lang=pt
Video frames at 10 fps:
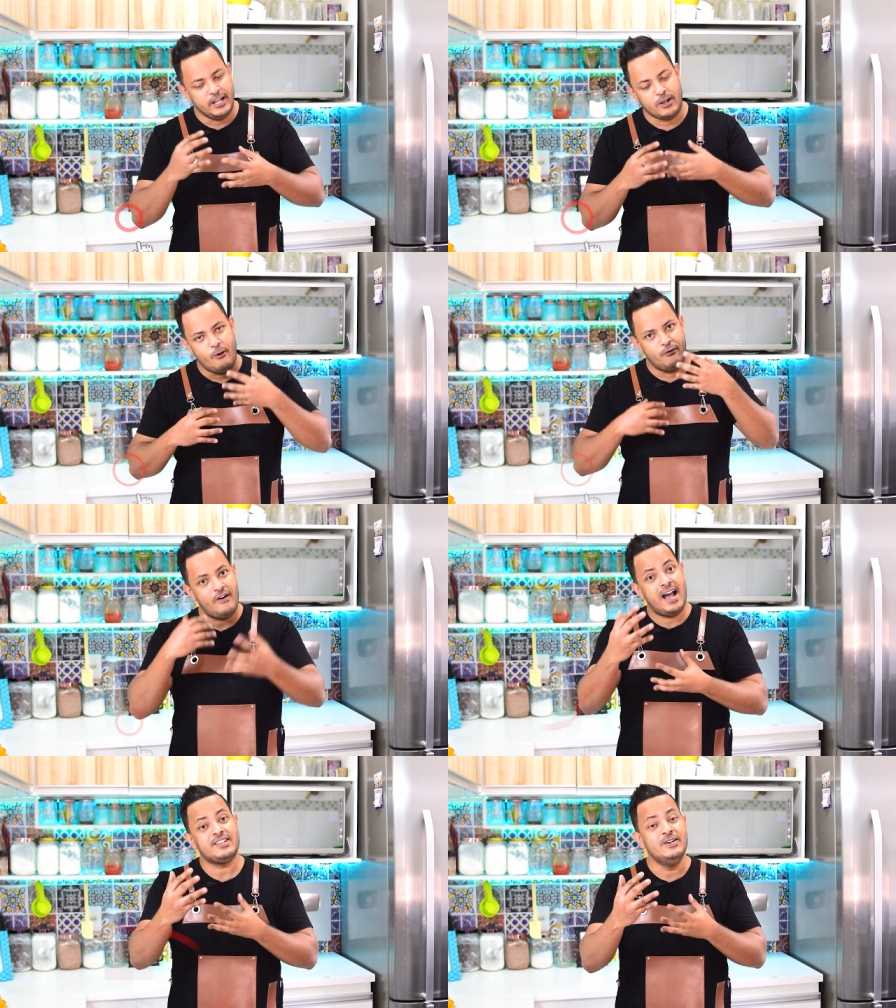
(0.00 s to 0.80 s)
Então eu
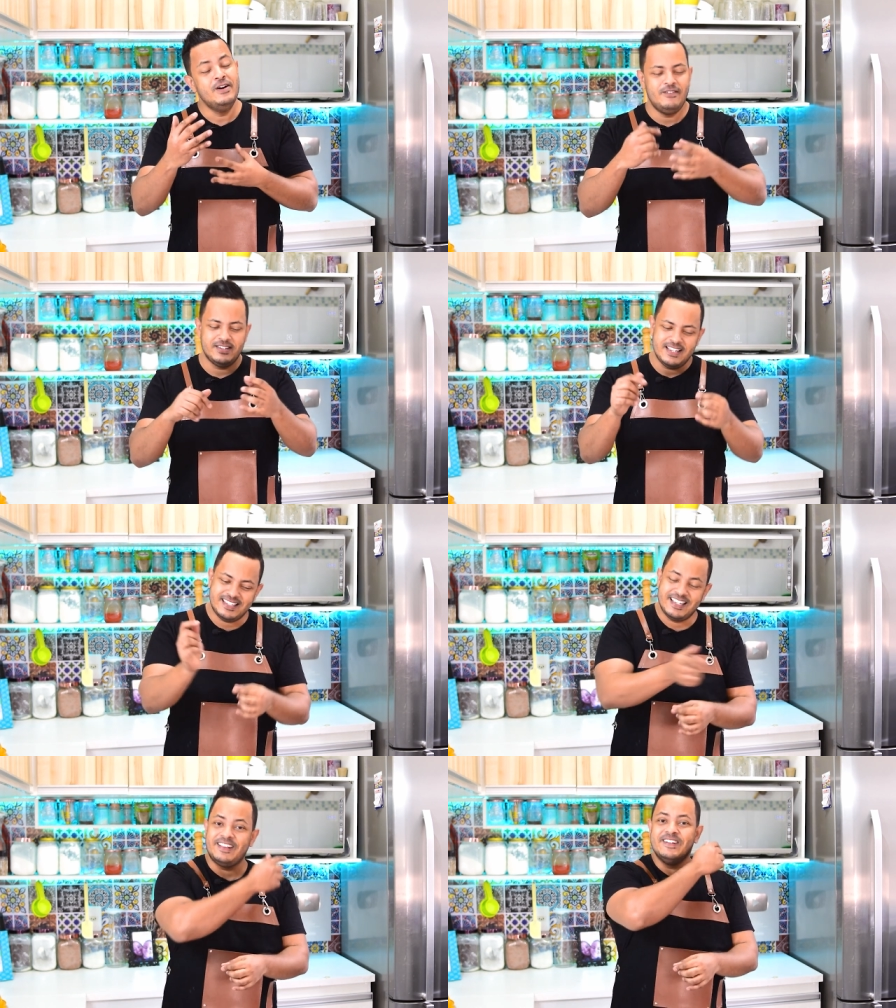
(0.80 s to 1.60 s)
faço, você
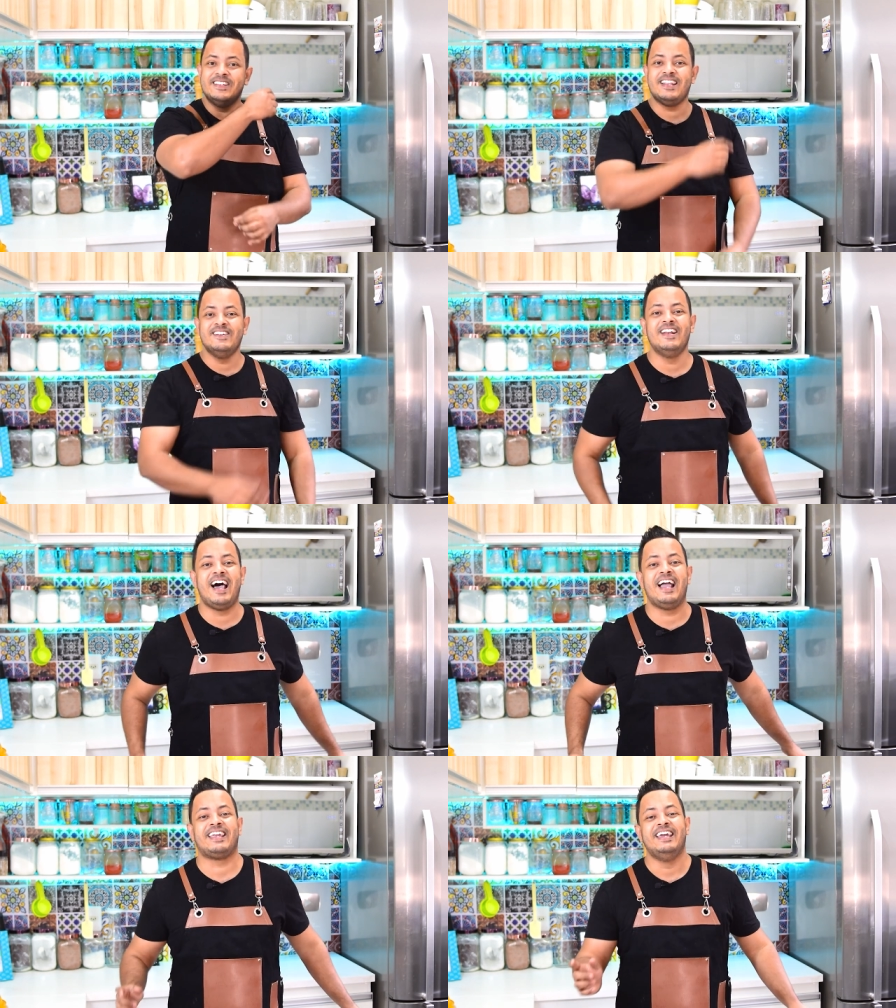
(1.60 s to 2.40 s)
senta o dedo no
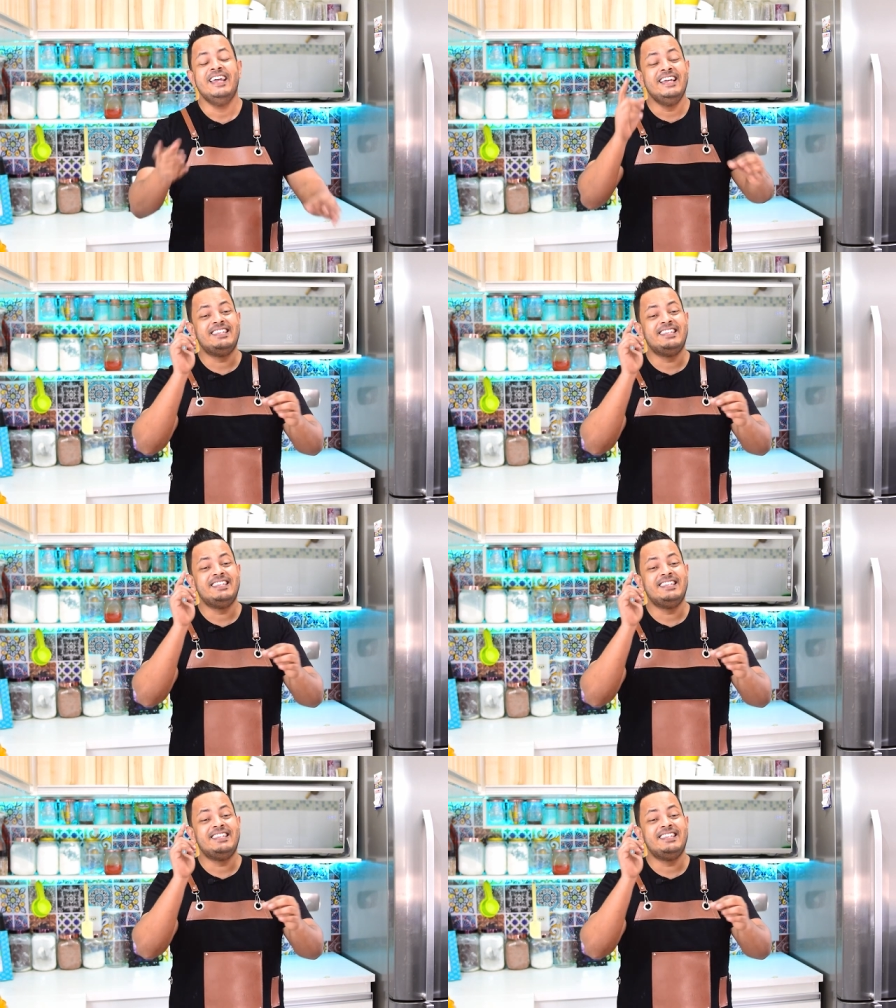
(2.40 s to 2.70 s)
like.